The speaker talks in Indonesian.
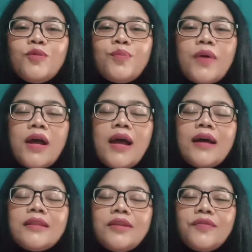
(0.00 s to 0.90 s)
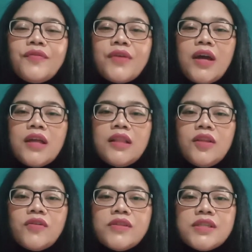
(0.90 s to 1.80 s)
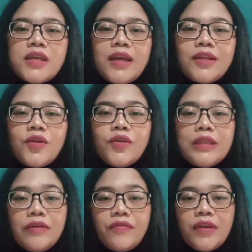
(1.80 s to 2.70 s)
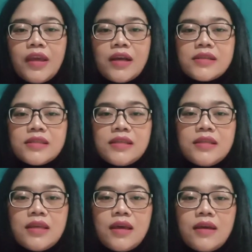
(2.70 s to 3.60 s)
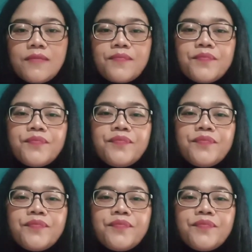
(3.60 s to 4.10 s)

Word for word: lupa aktifkan lonceng notifikasinya